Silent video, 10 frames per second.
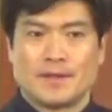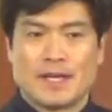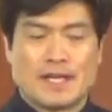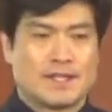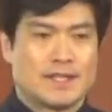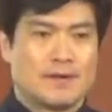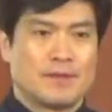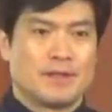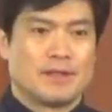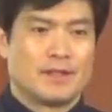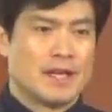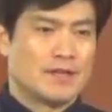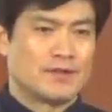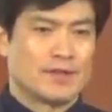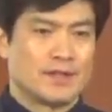간절하면
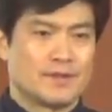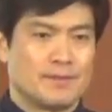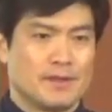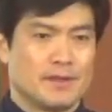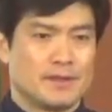나을 수가 있습니다.